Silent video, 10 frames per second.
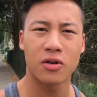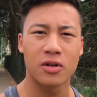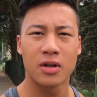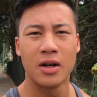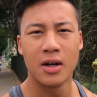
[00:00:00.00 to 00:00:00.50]

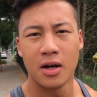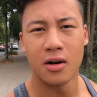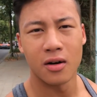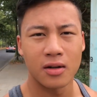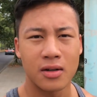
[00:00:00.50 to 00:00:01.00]
drücken.
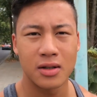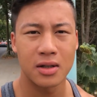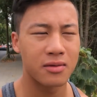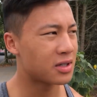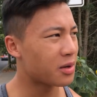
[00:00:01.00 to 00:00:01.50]
Und
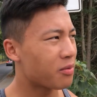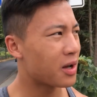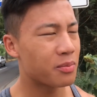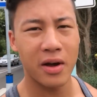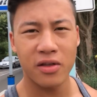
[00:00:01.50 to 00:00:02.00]
ähm, ich habe
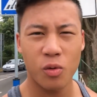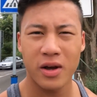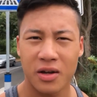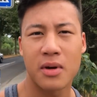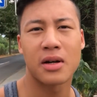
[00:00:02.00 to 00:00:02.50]
gerade, by the
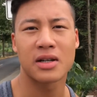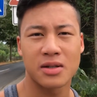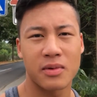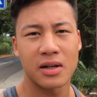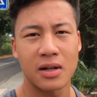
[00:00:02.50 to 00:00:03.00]
way, gemerkt,
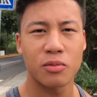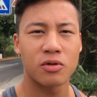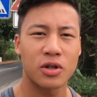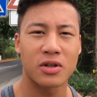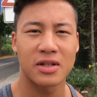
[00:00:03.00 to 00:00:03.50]
dass mein kleiner
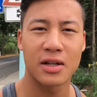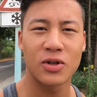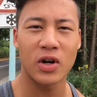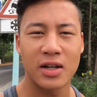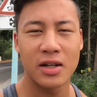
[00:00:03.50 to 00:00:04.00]
Bruder schon das
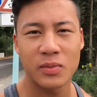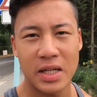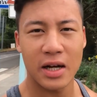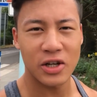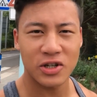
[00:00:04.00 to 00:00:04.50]
naturale
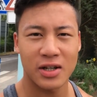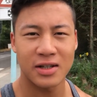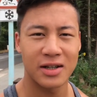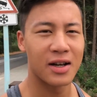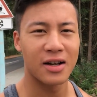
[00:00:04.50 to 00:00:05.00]
Limit erreicht
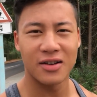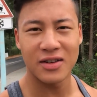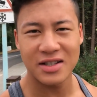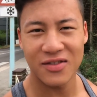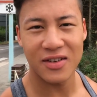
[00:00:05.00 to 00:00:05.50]
hat, äh,
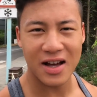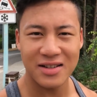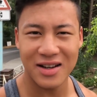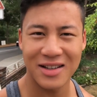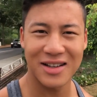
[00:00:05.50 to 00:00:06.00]
was die
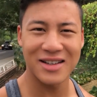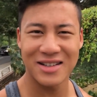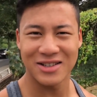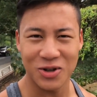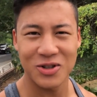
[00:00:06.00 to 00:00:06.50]
Waden angeht.
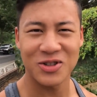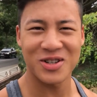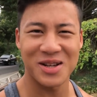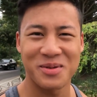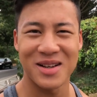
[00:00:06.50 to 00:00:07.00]
Schaut es
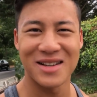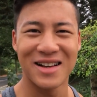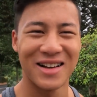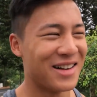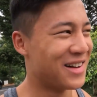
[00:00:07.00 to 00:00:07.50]
euch selbst an.